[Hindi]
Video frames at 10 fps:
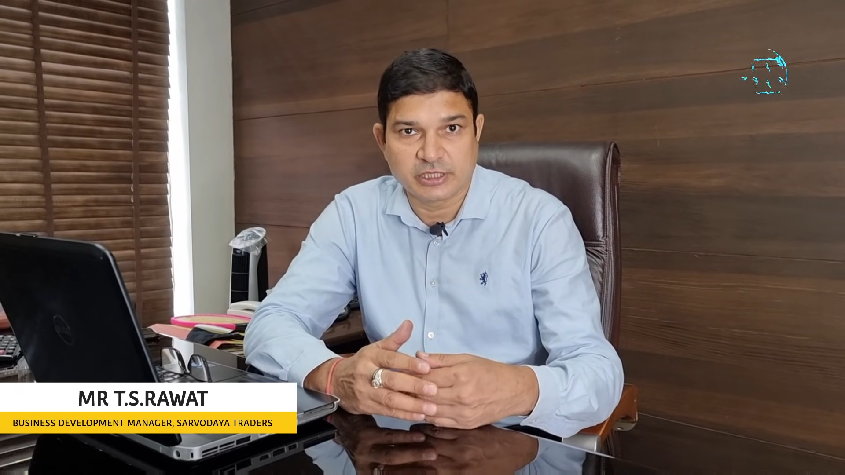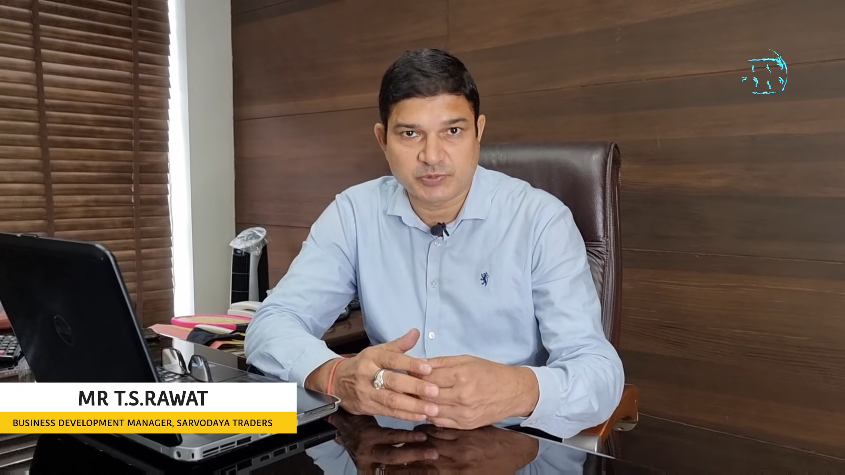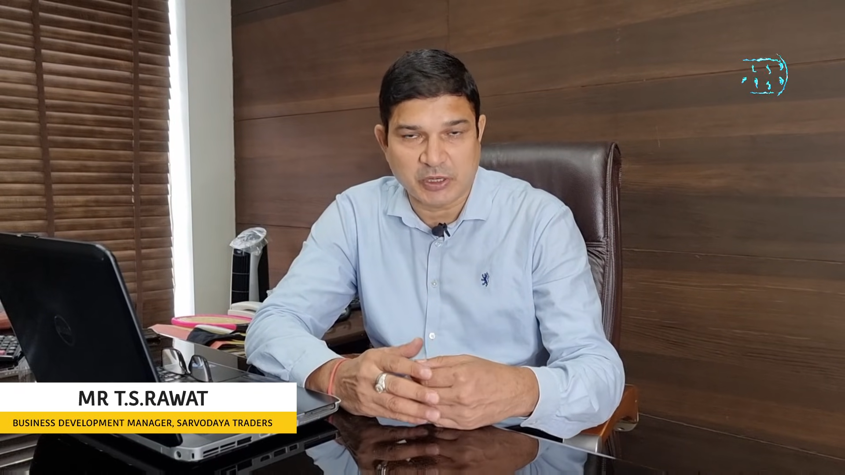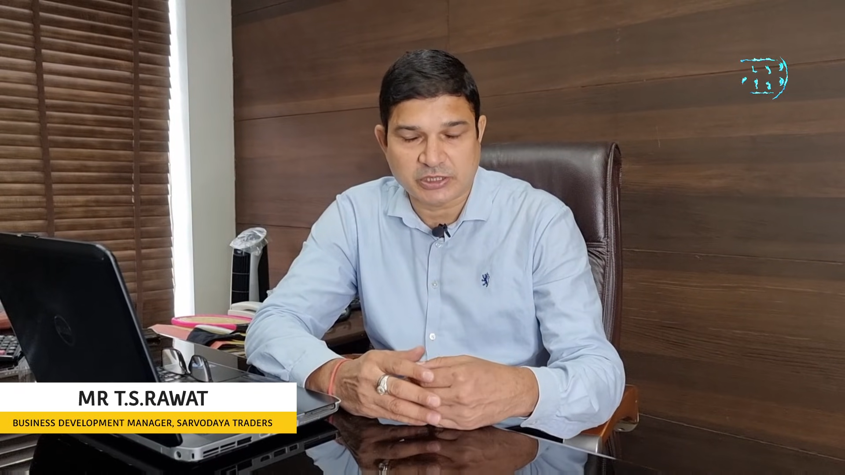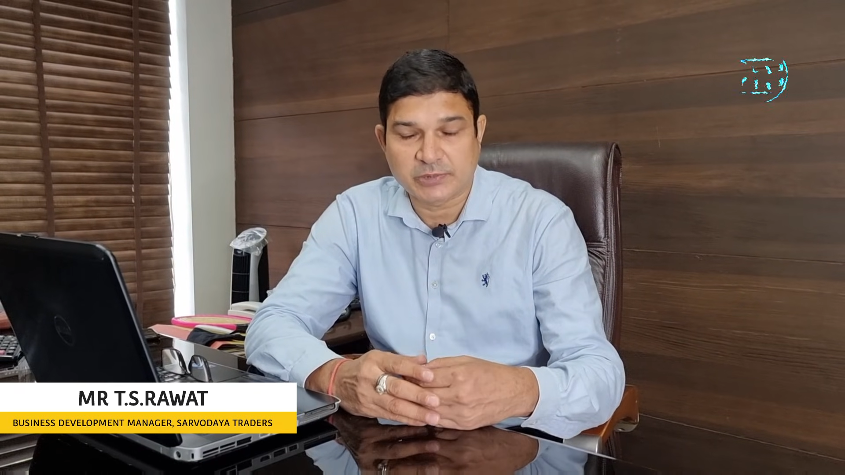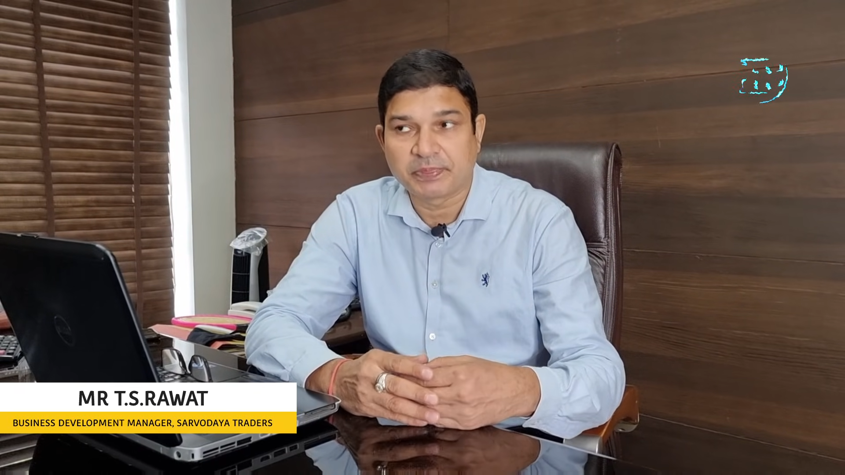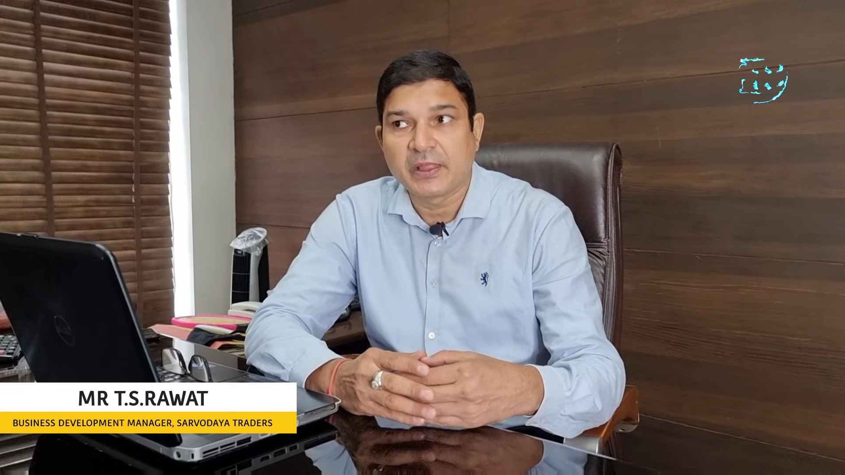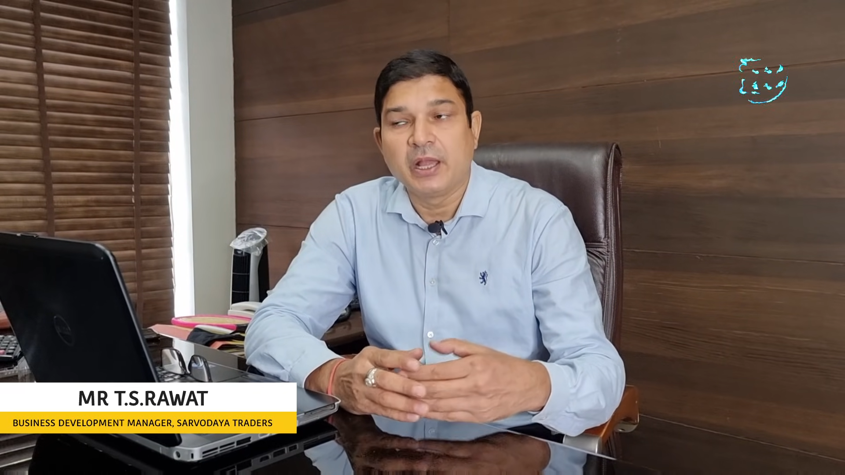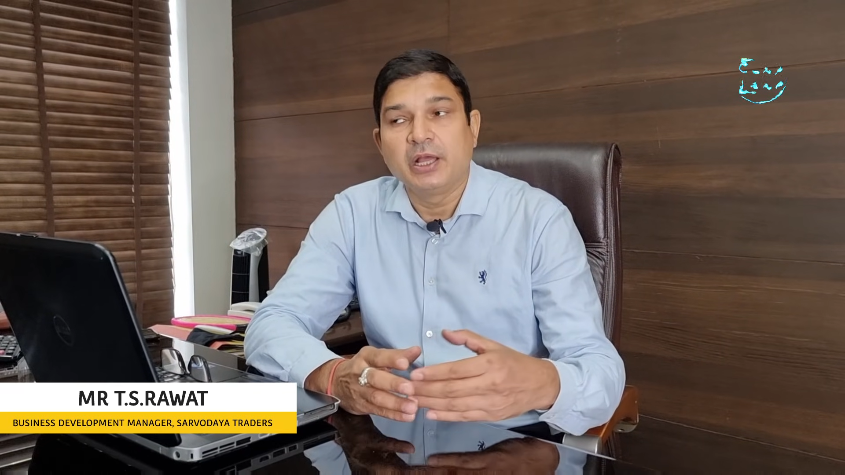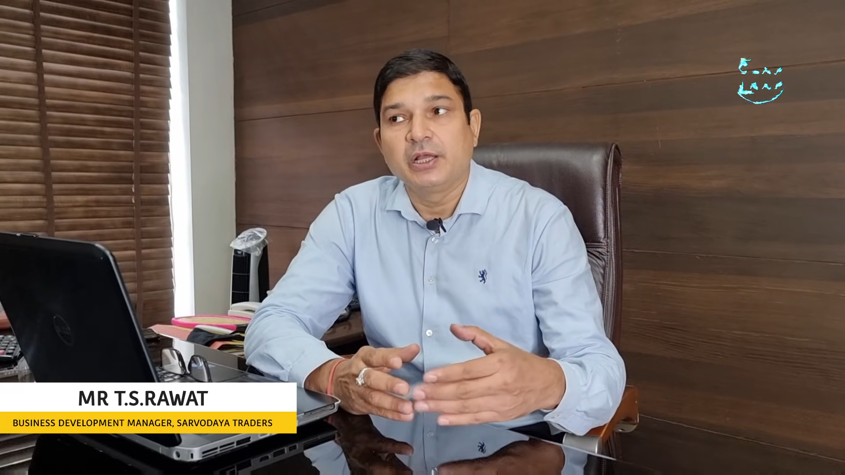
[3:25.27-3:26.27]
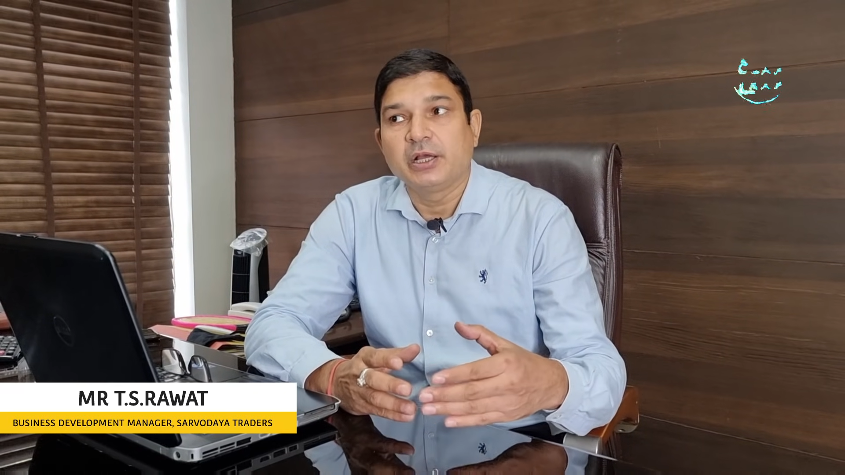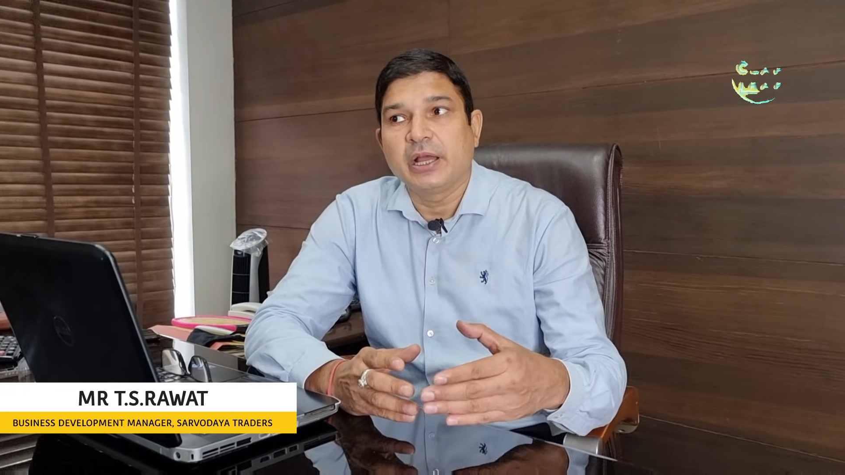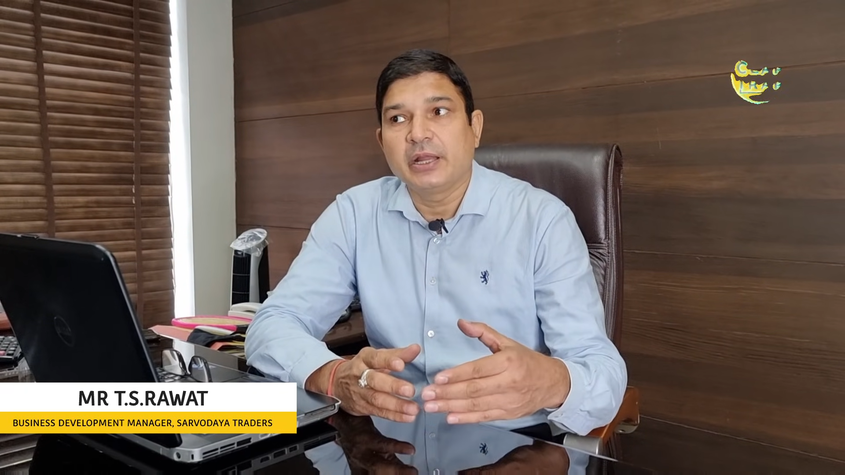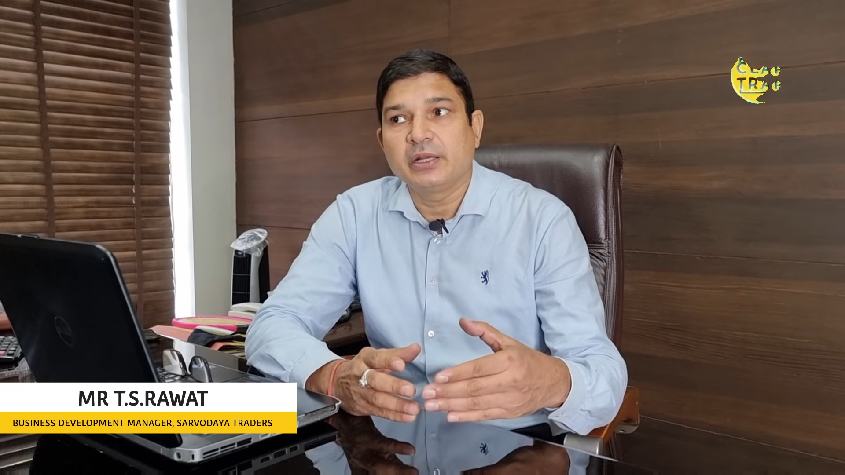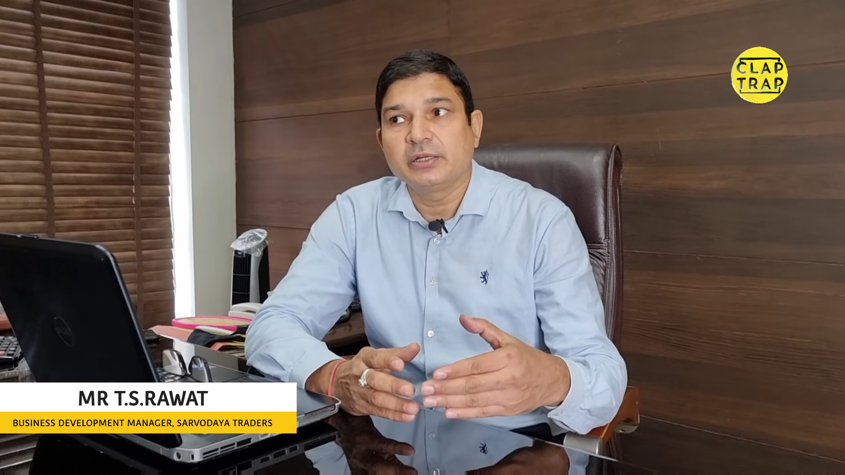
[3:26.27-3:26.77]
रिस्पॉन्स
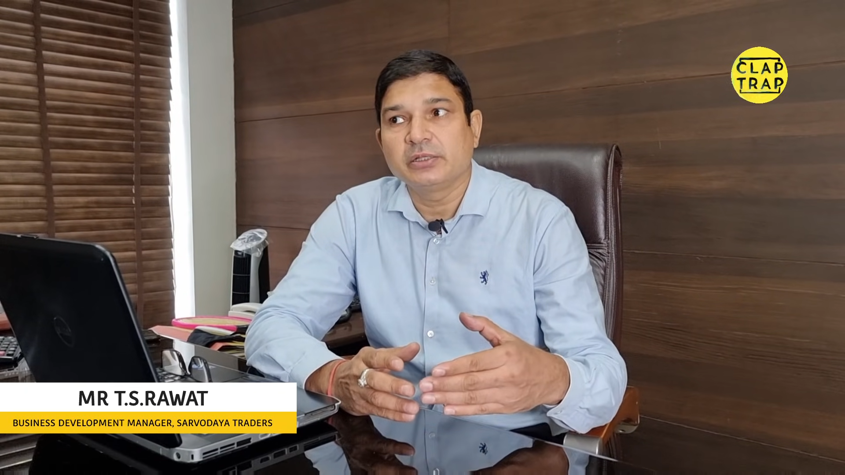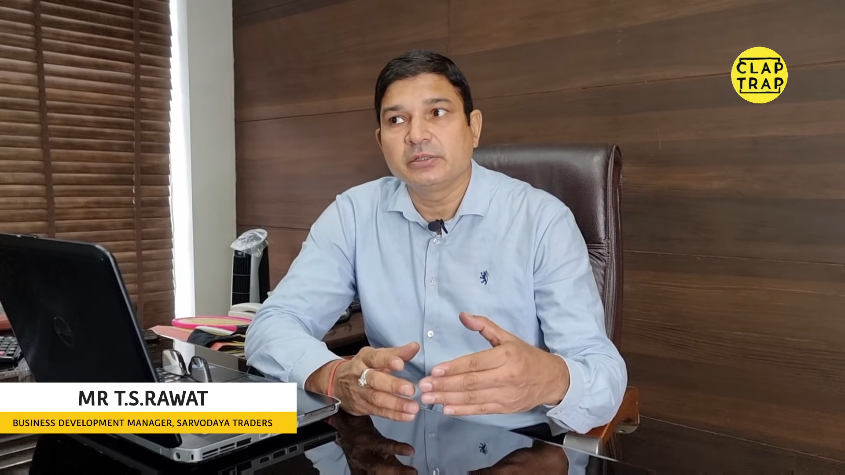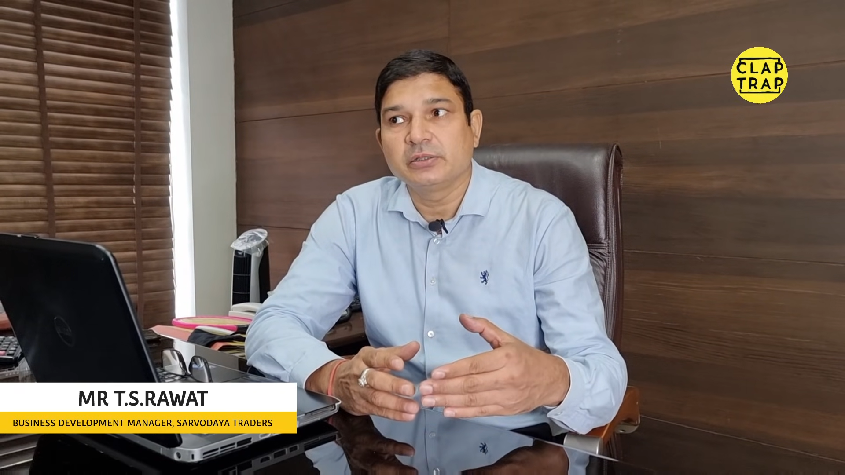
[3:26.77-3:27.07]
एंड